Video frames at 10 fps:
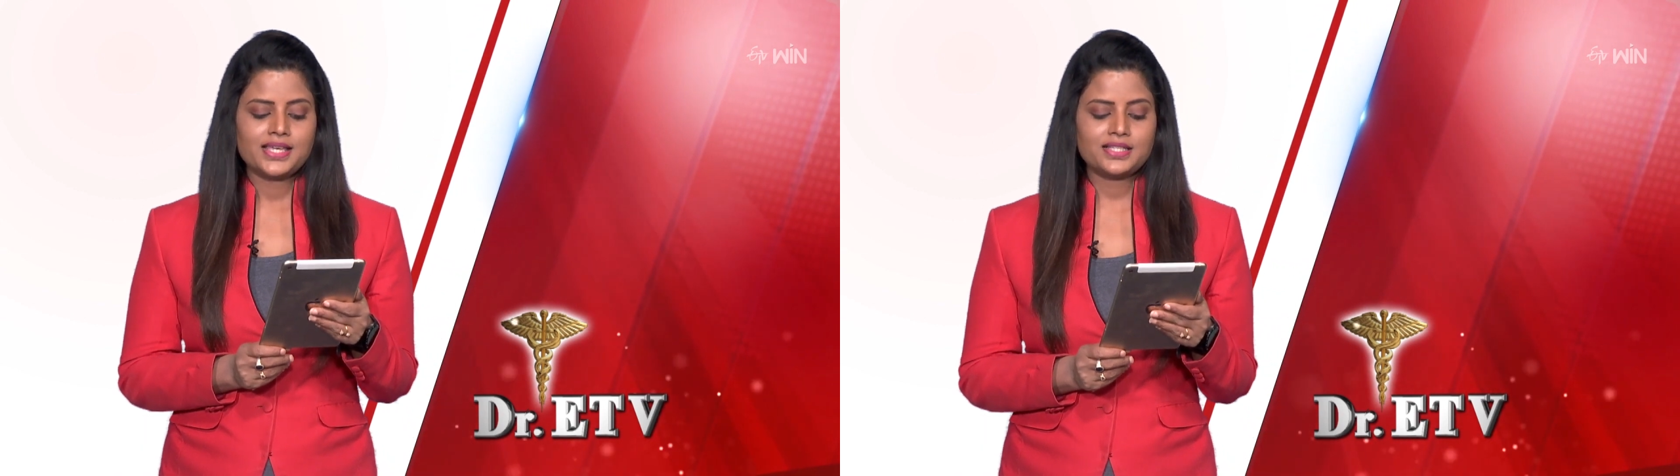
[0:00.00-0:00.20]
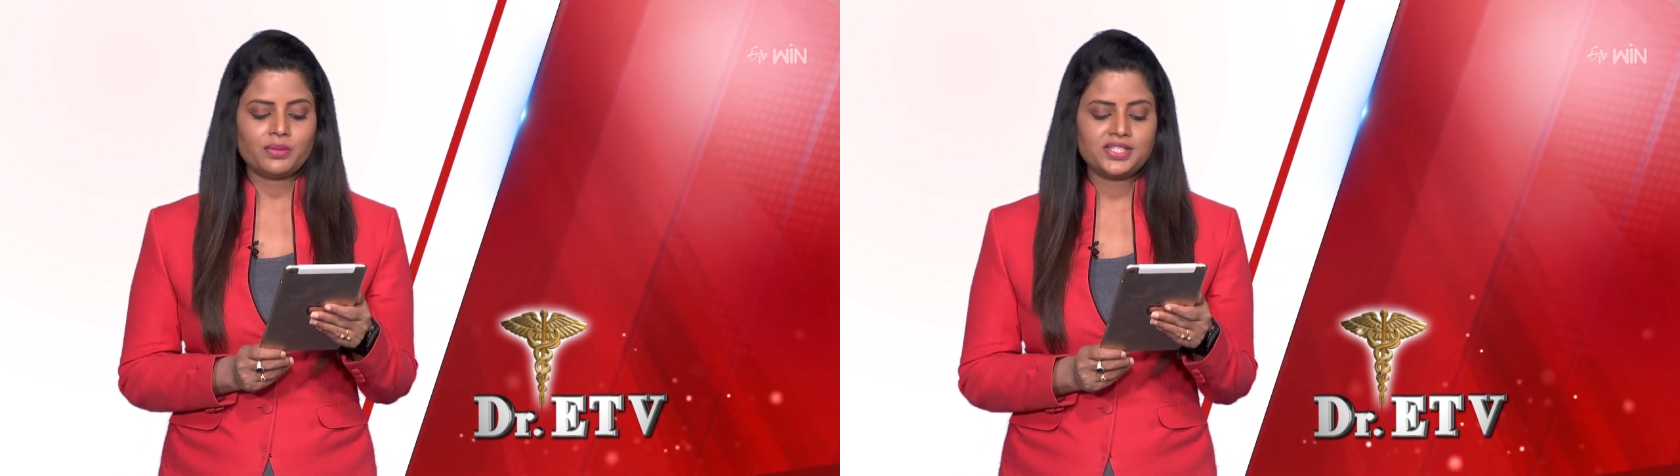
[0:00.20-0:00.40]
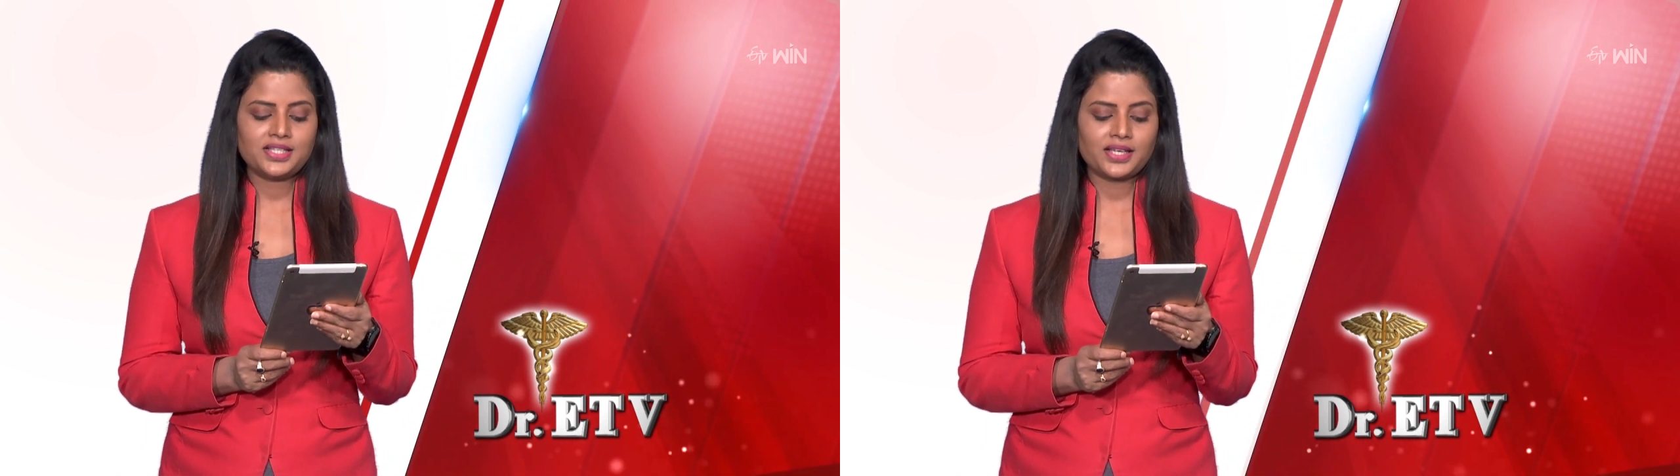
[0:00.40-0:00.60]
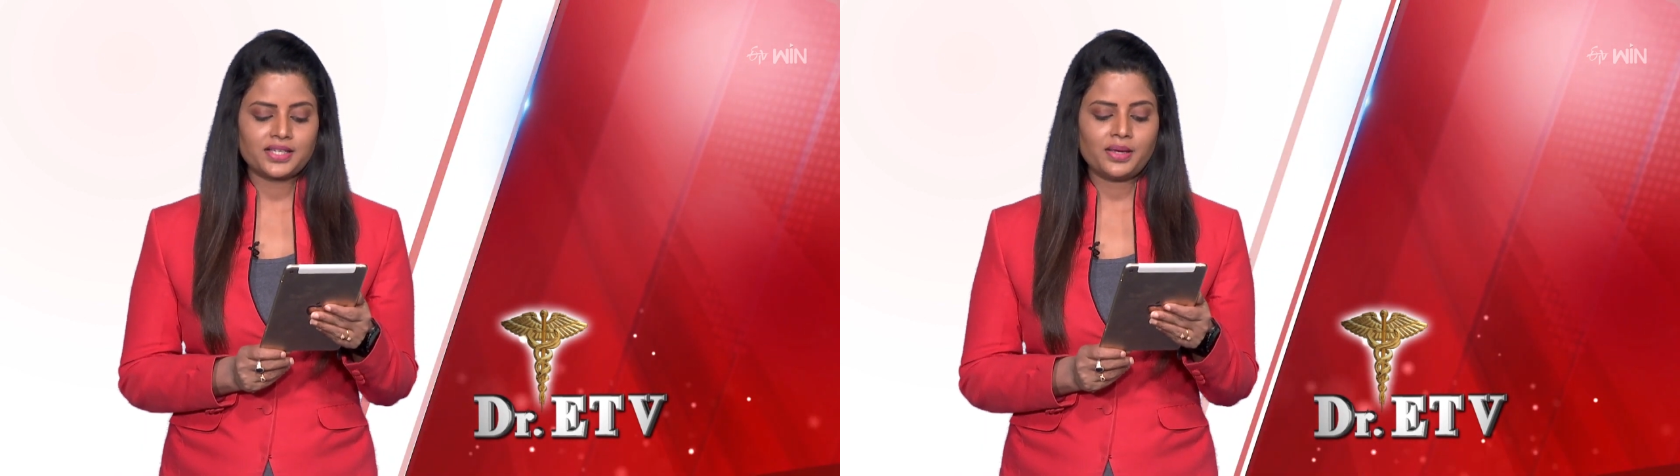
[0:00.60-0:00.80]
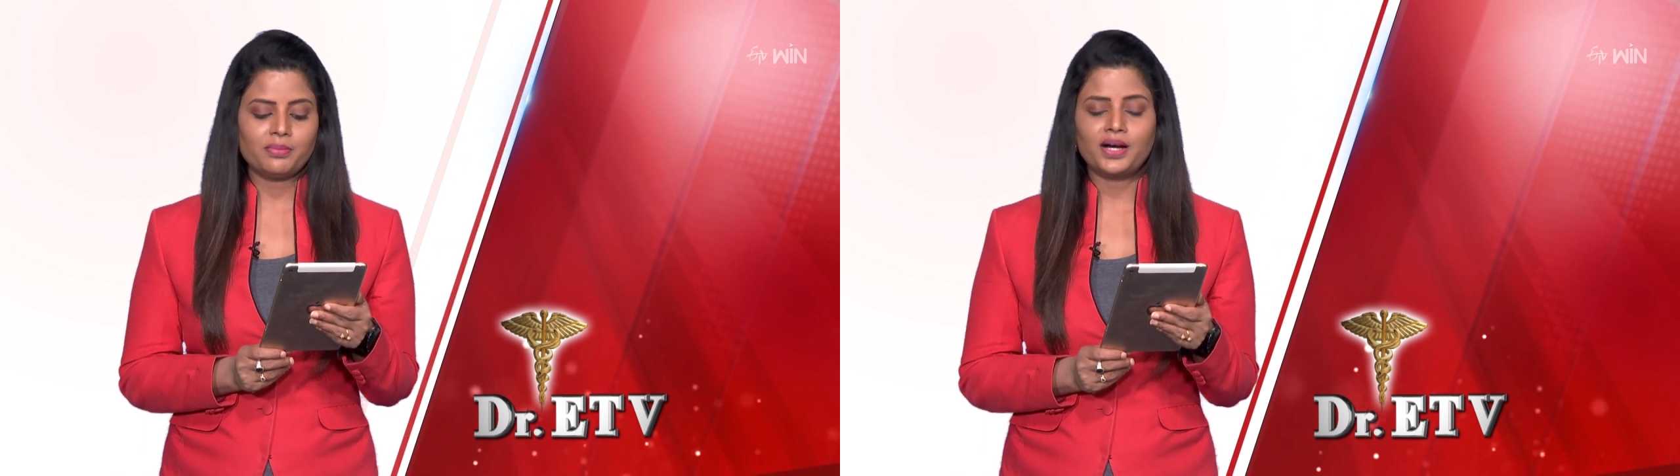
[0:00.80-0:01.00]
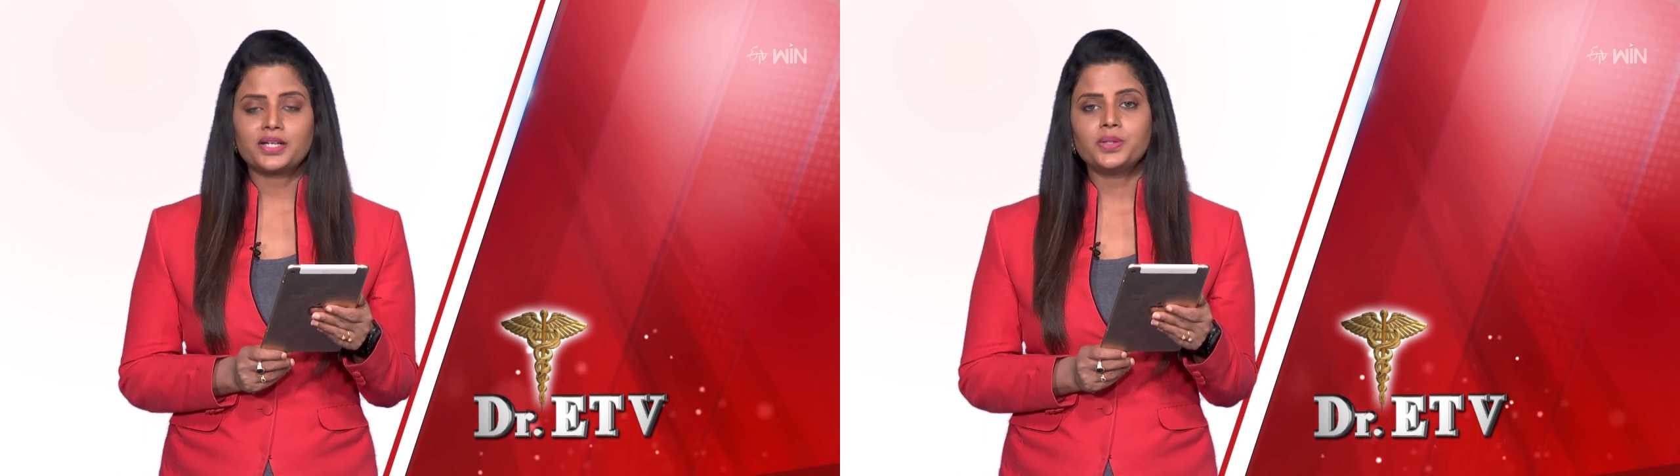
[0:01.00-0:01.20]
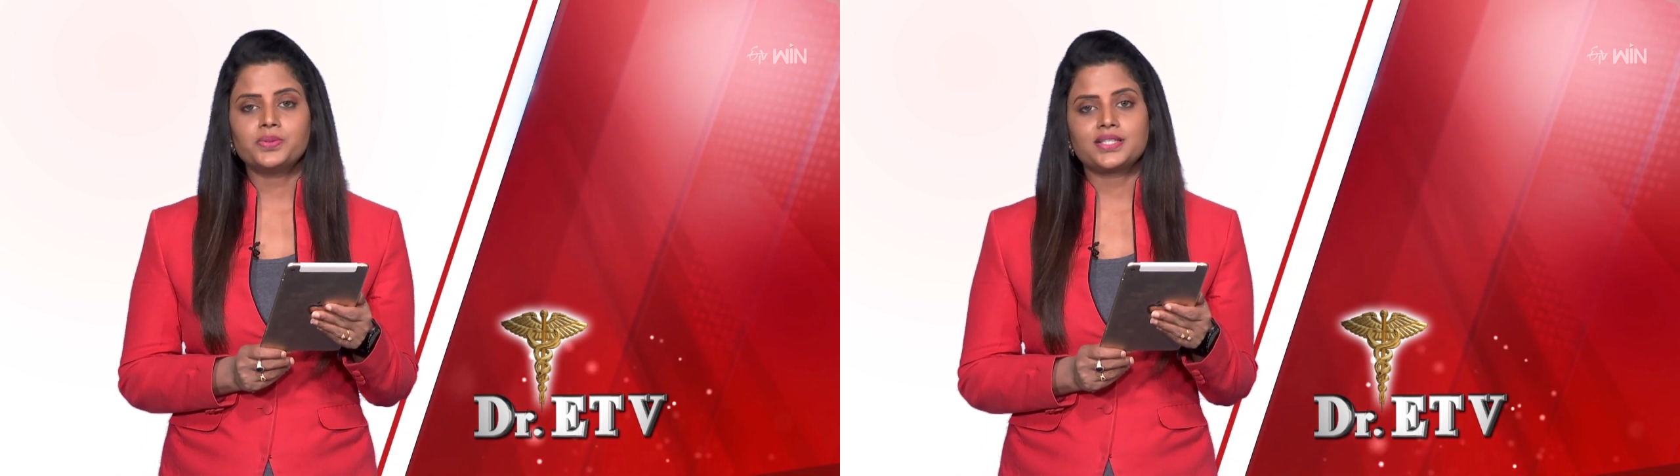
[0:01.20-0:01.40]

ఈ సమస్య తగ్గే మార్గం